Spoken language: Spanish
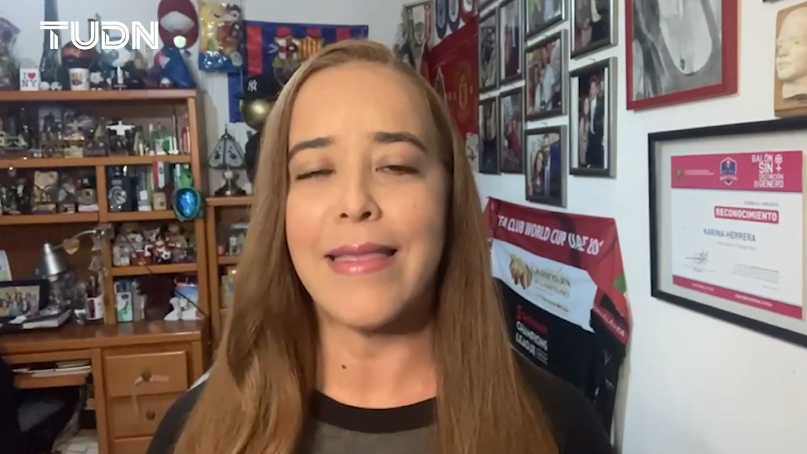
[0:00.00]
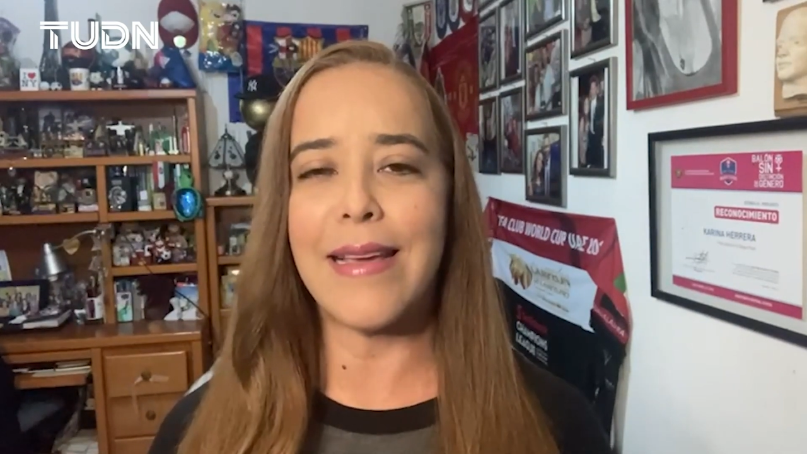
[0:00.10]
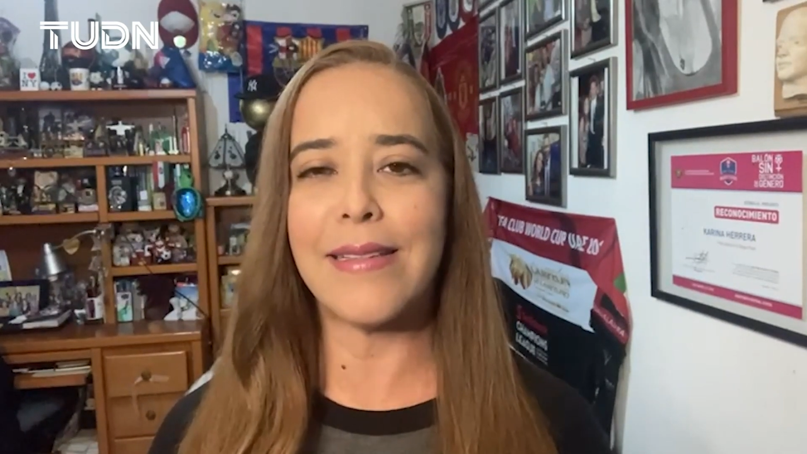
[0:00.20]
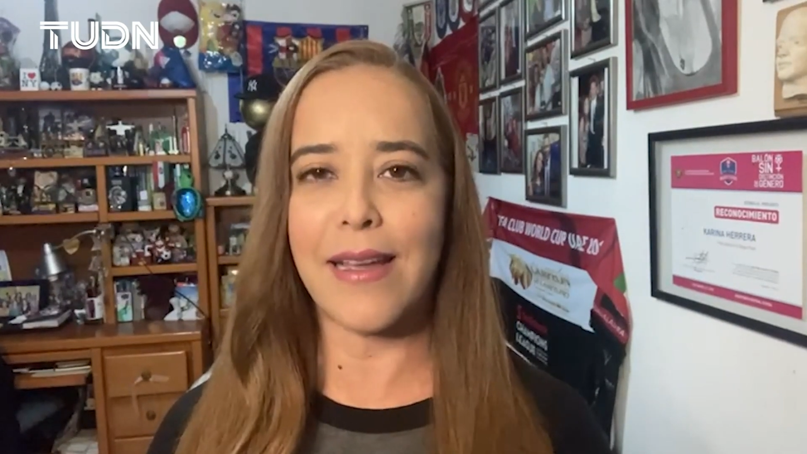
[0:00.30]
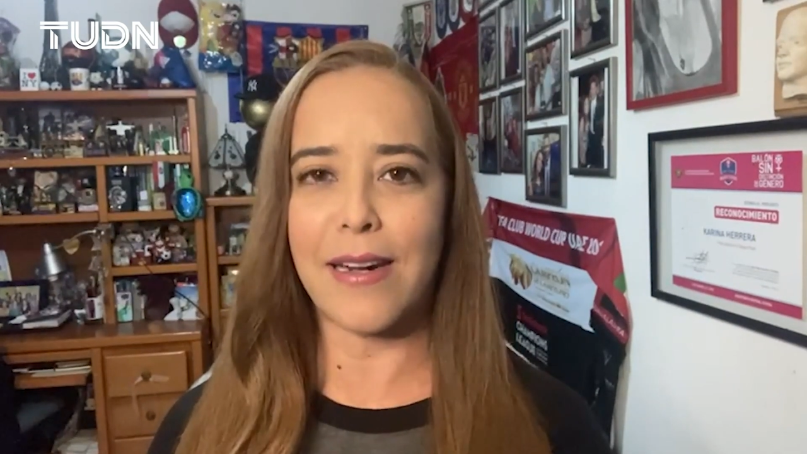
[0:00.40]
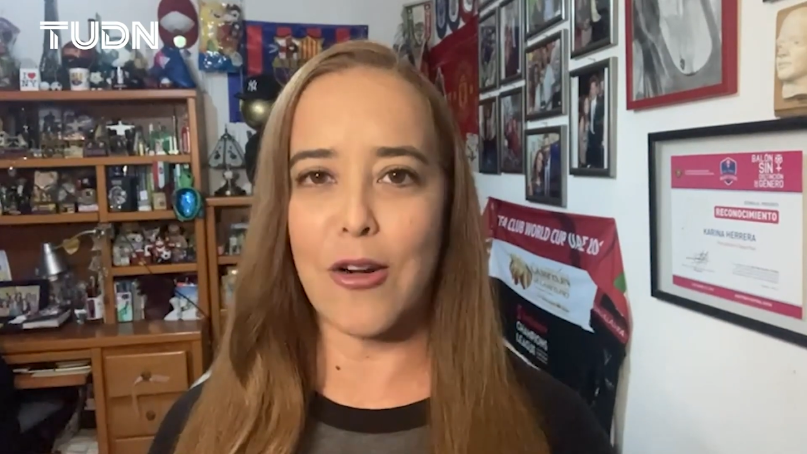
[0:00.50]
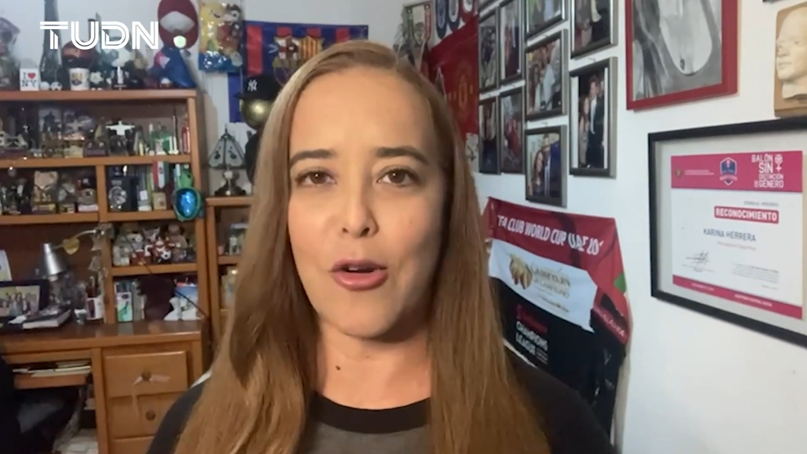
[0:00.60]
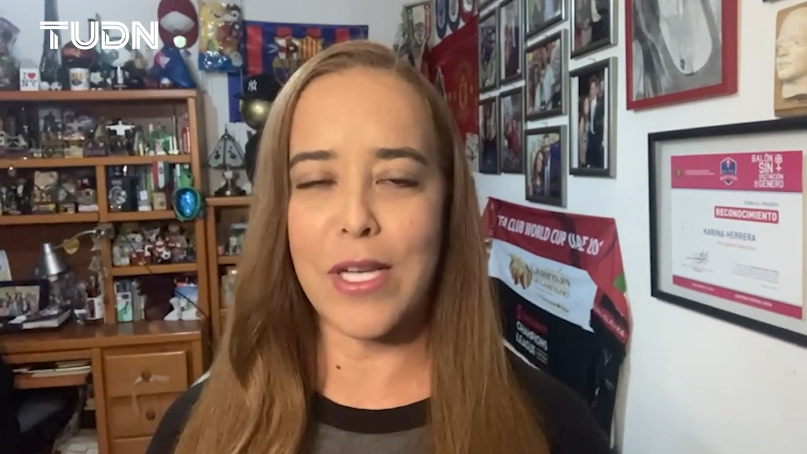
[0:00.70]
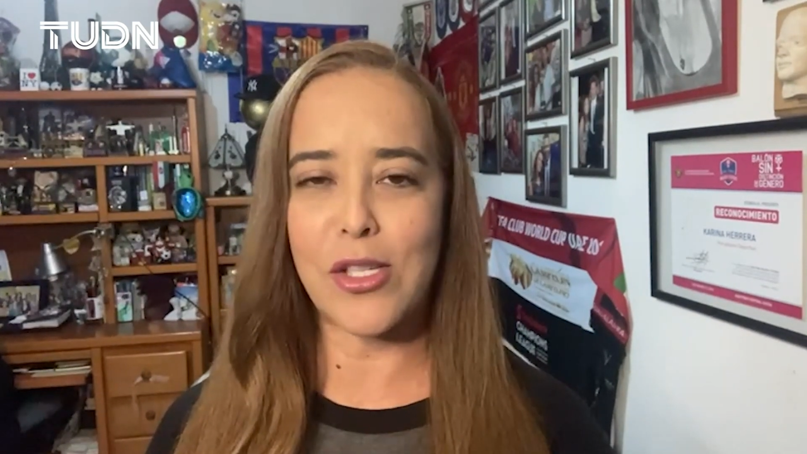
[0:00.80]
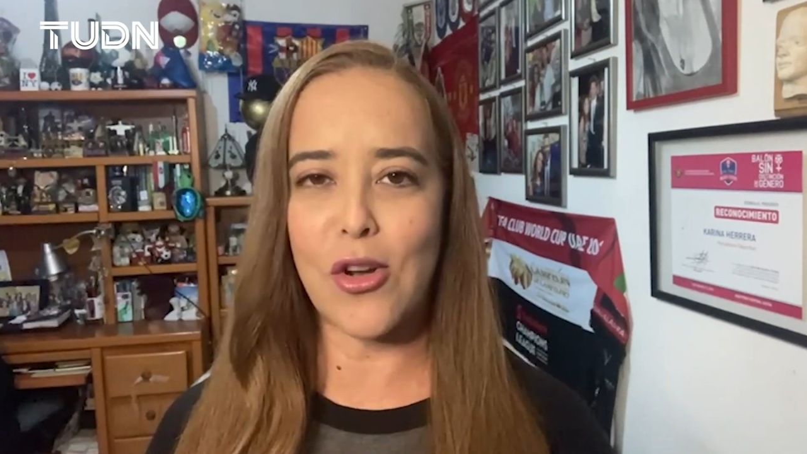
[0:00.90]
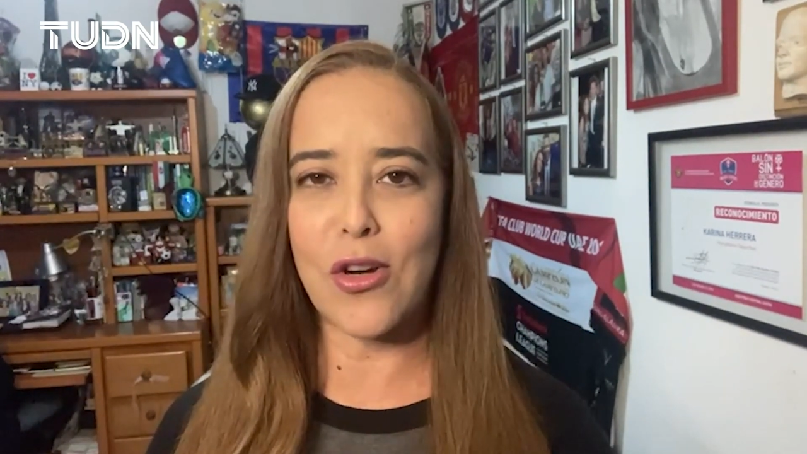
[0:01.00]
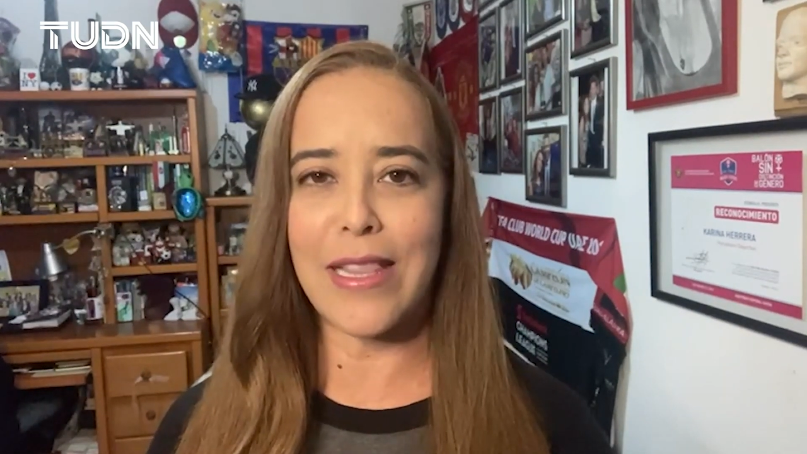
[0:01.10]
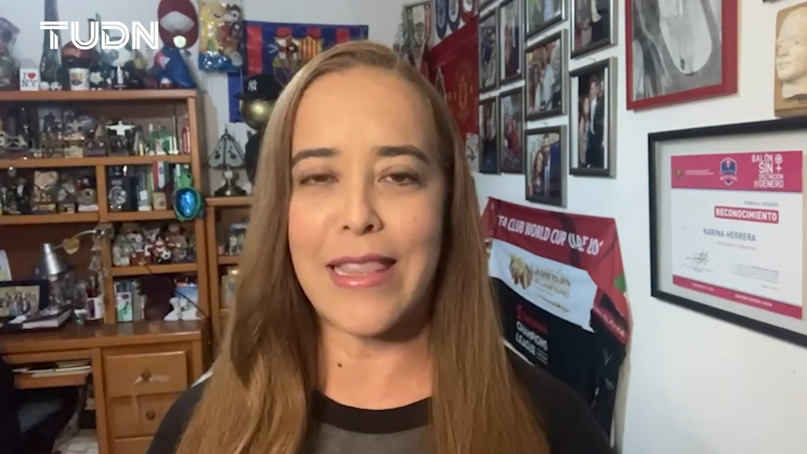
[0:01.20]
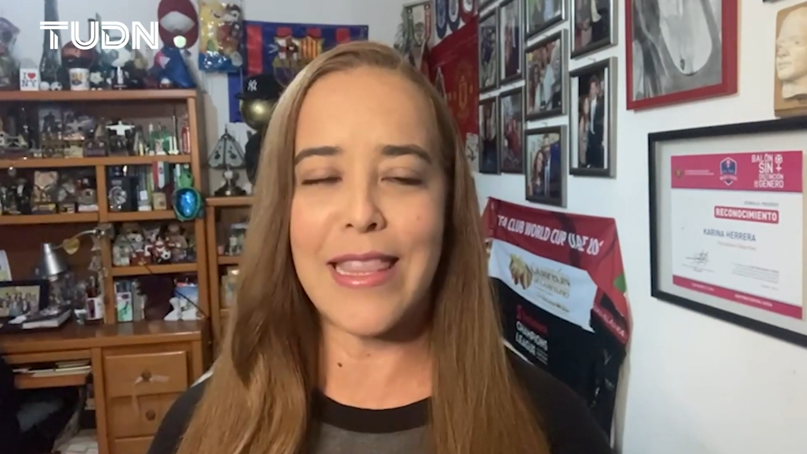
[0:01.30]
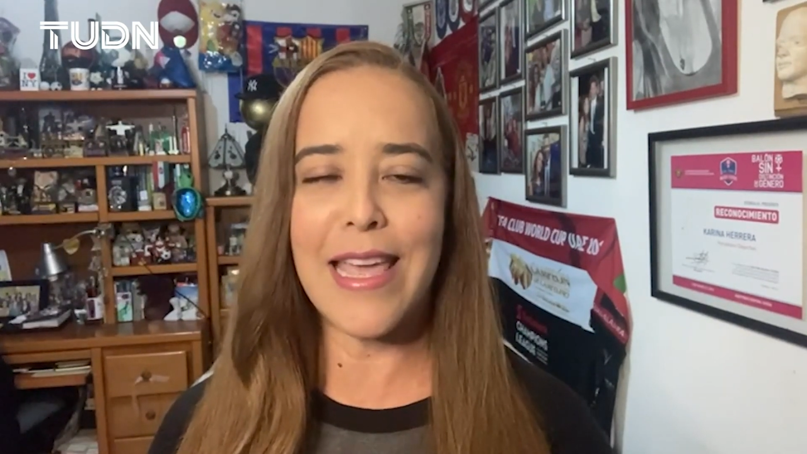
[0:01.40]
de esta renovación
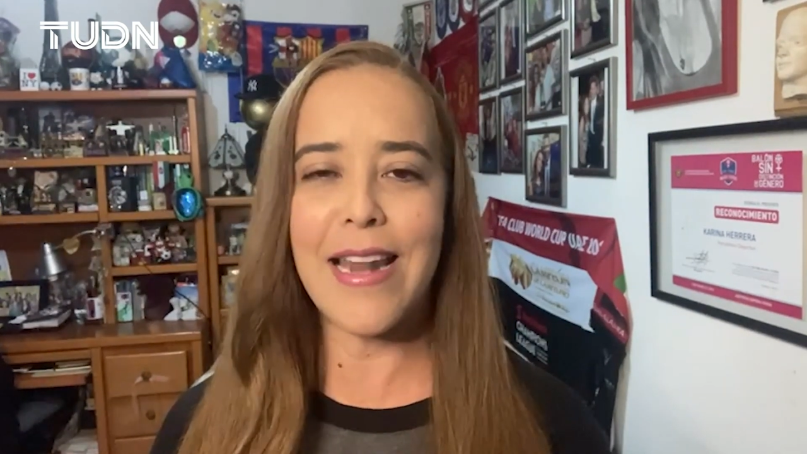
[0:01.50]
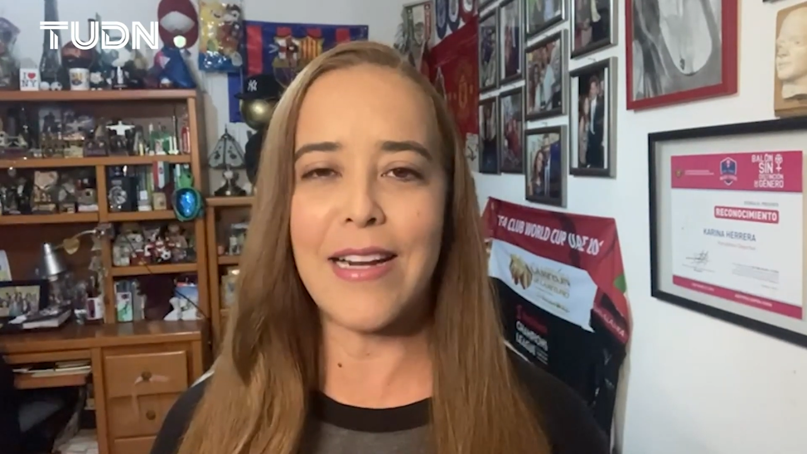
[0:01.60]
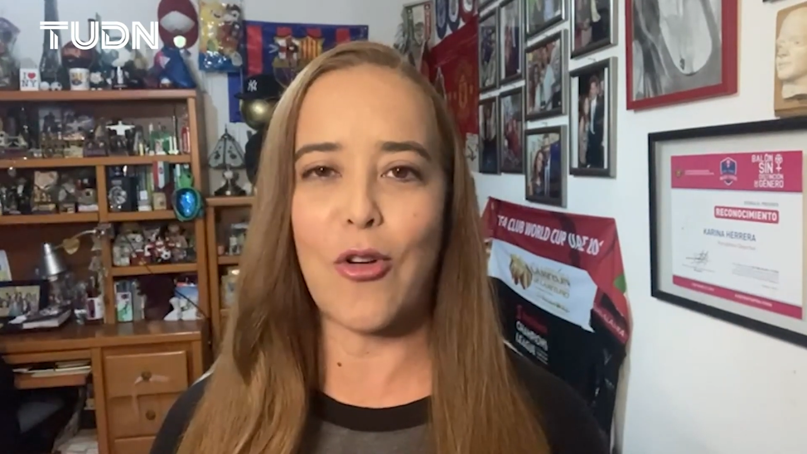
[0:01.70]
del